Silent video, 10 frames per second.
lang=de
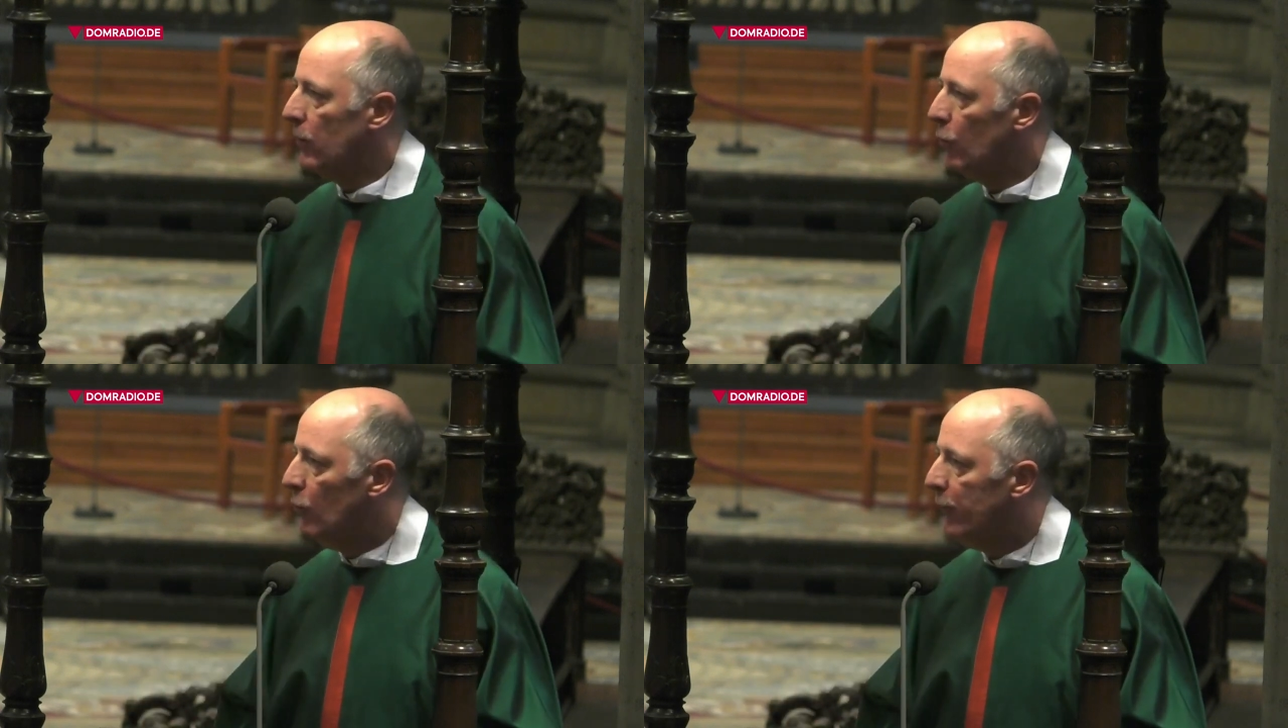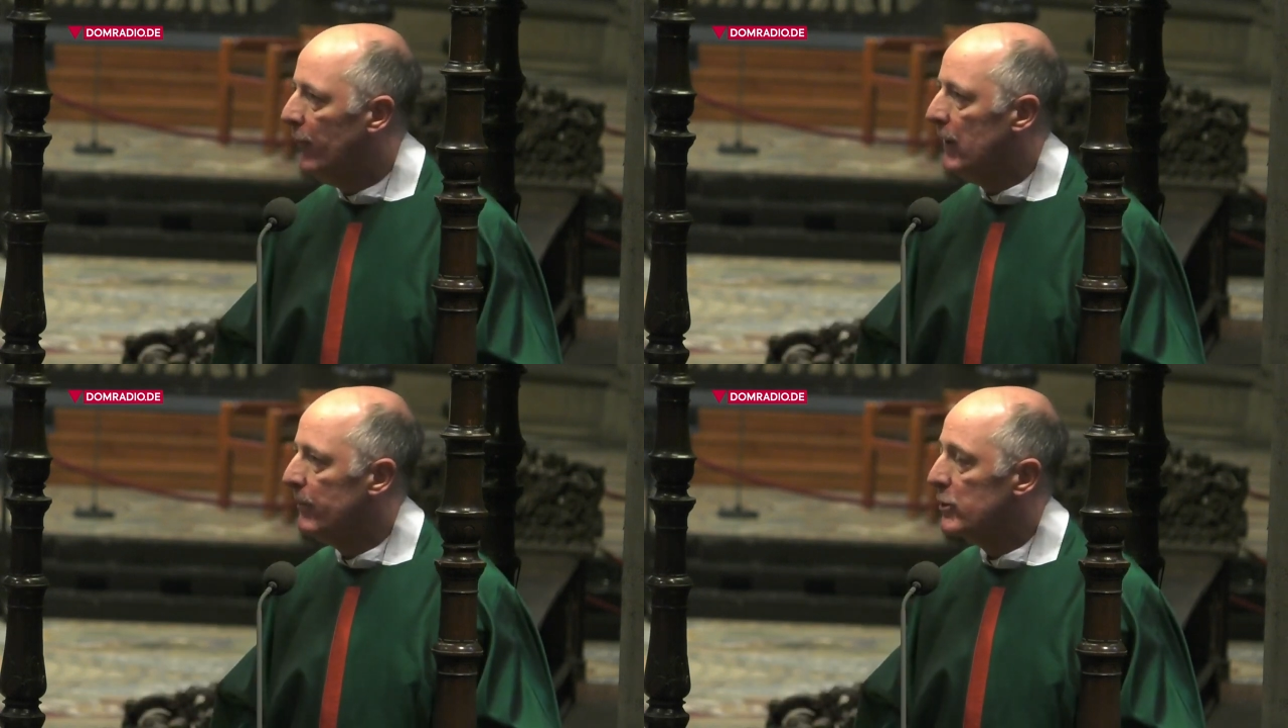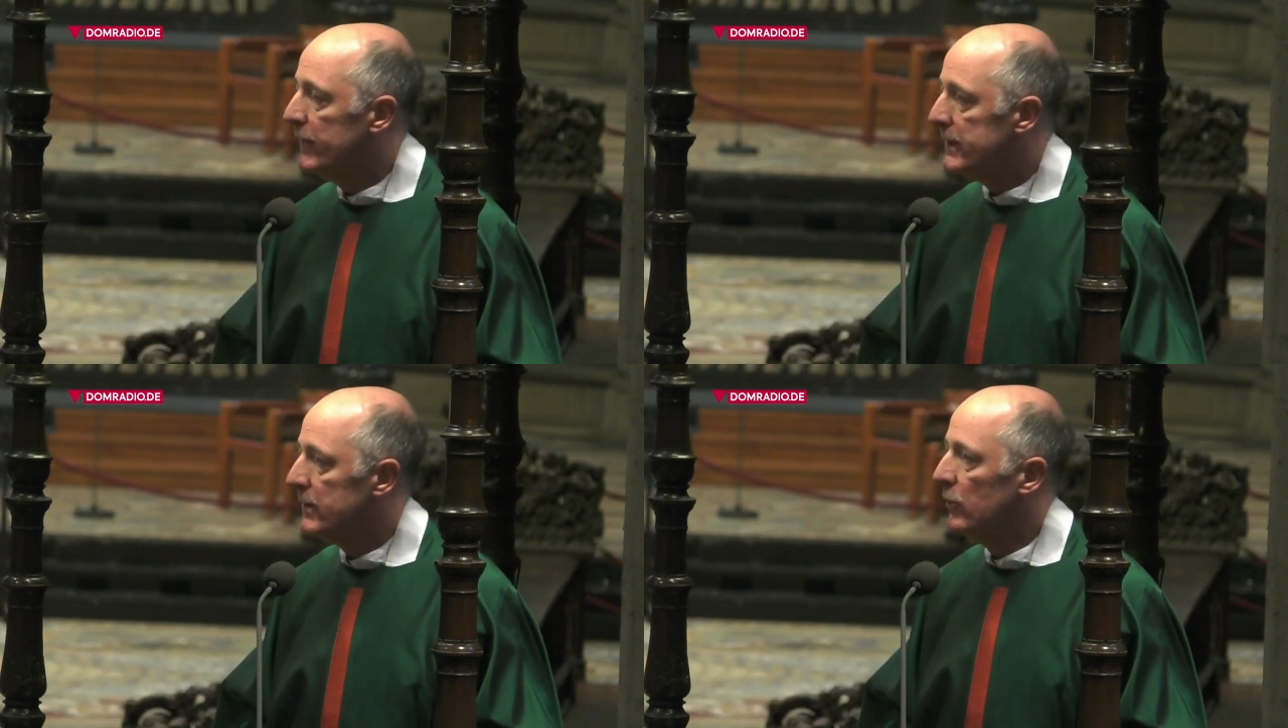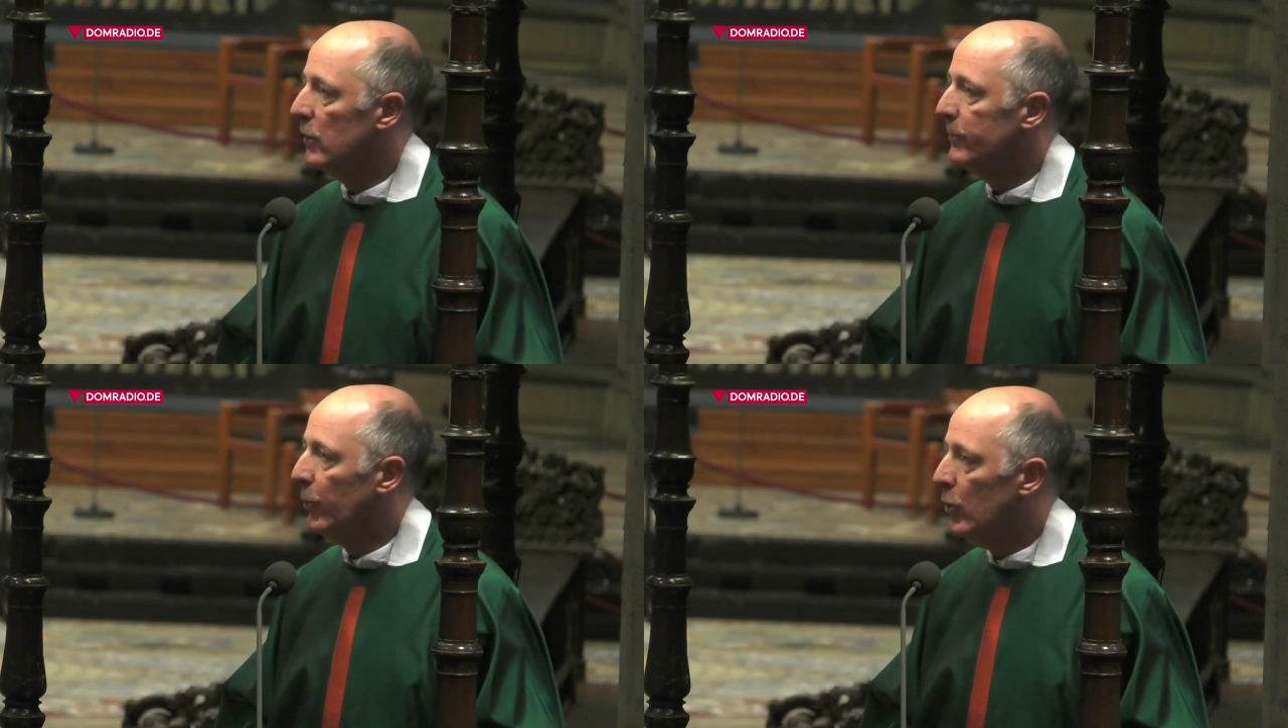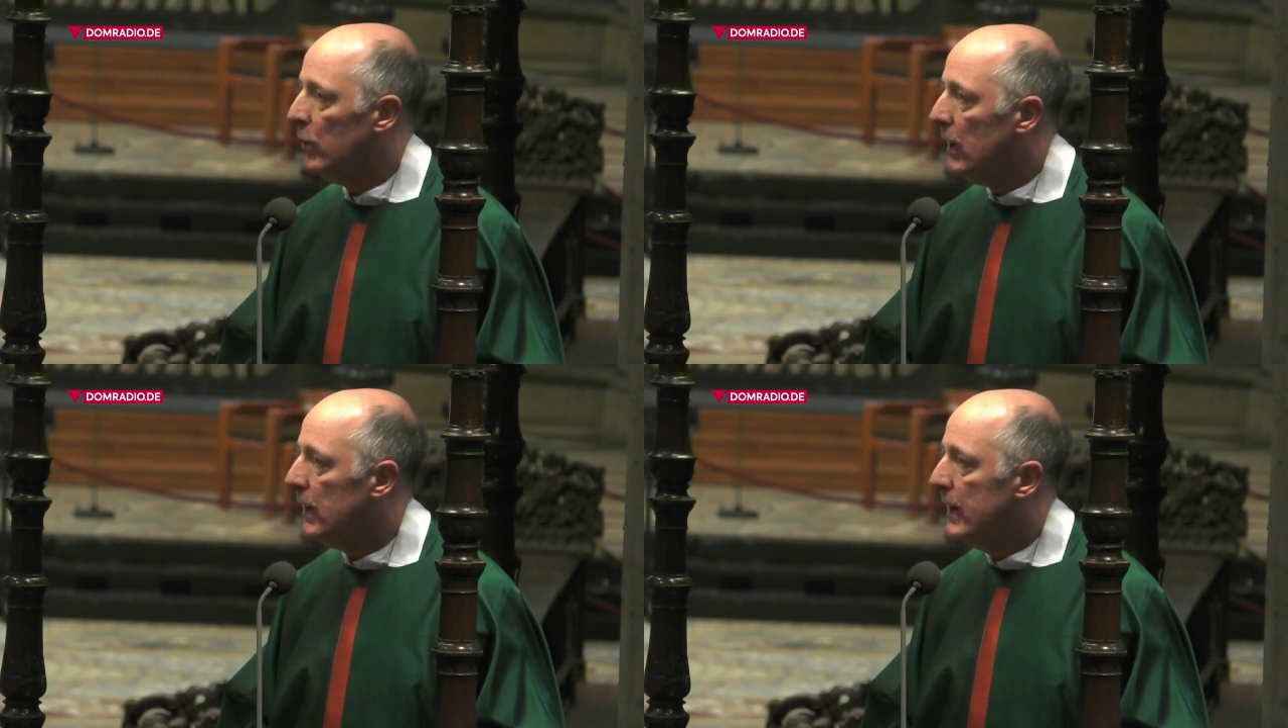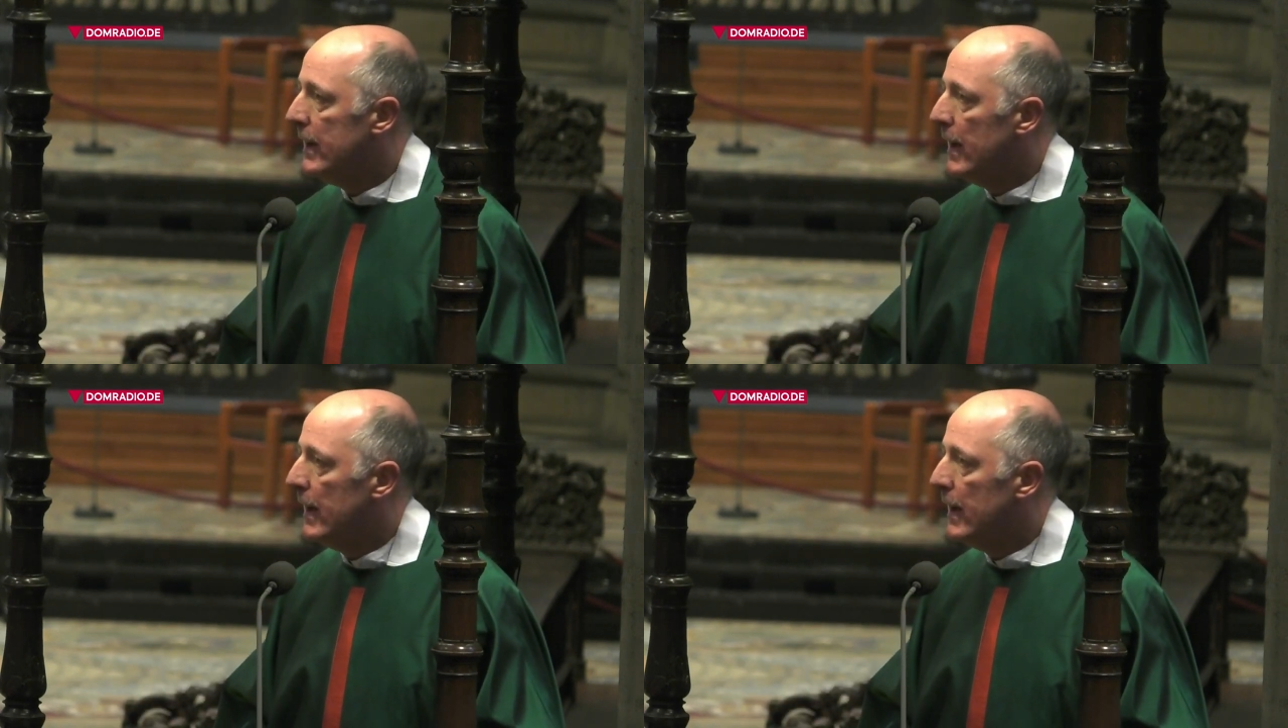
gerufen, liebe Schwestern und Brüder,